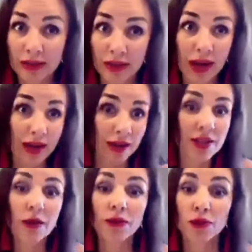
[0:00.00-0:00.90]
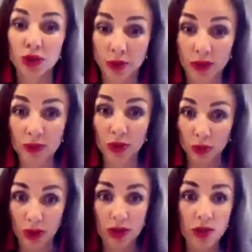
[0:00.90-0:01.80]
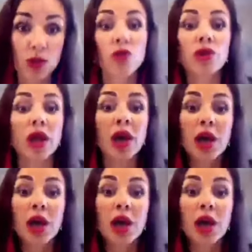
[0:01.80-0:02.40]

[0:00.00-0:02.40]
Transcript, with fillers: да, или телефон нам разбил, моя история,